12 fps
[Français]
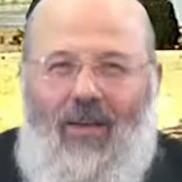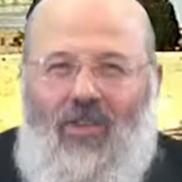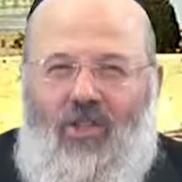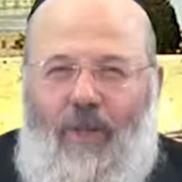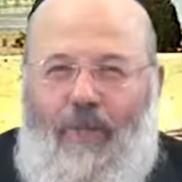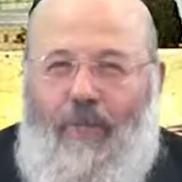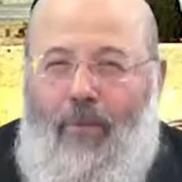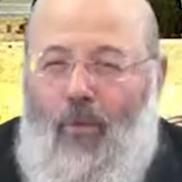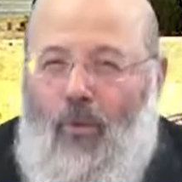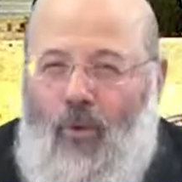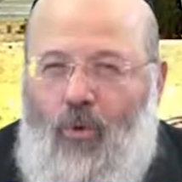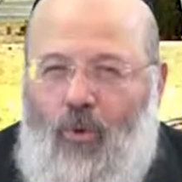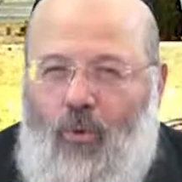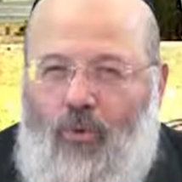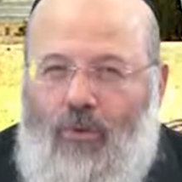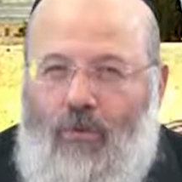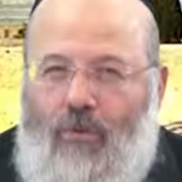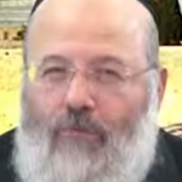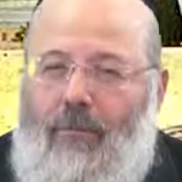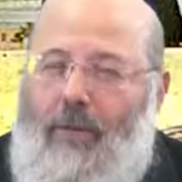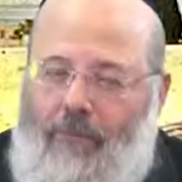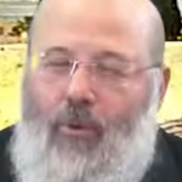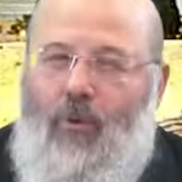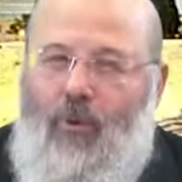j'ai beaucoup, mais
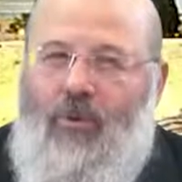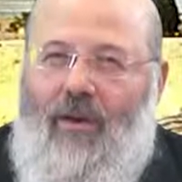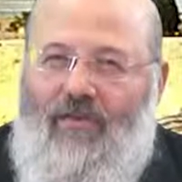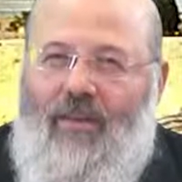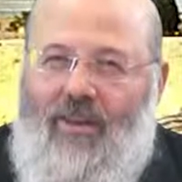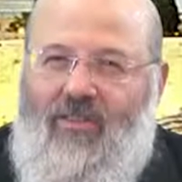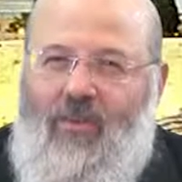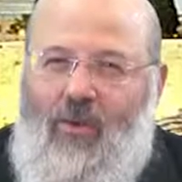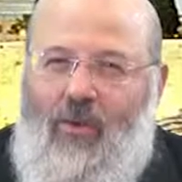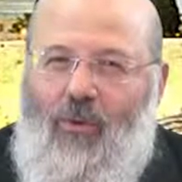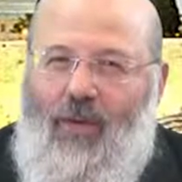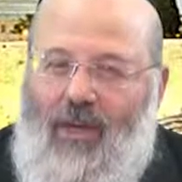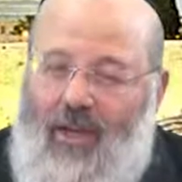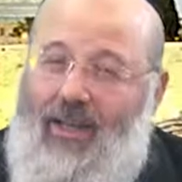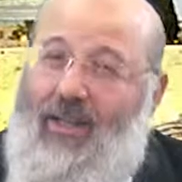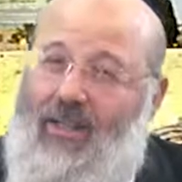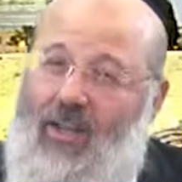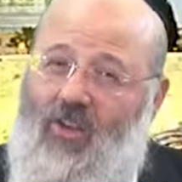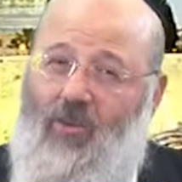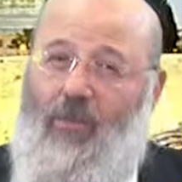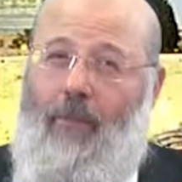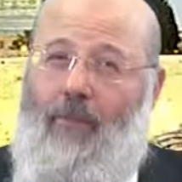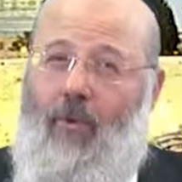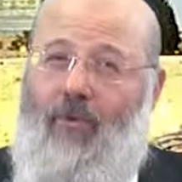beaucoup d'affection et
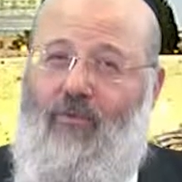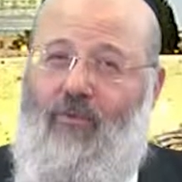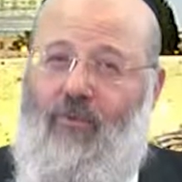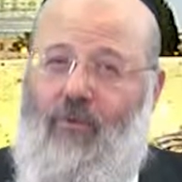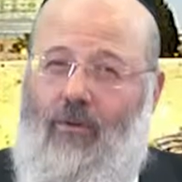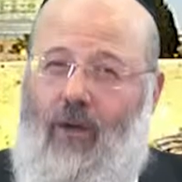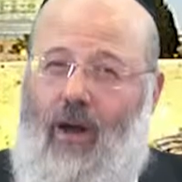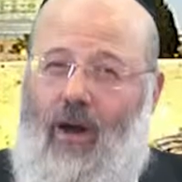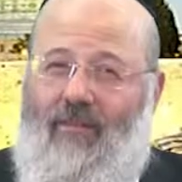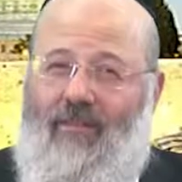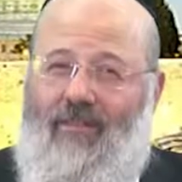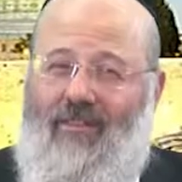d'attachement pour vous, Rav.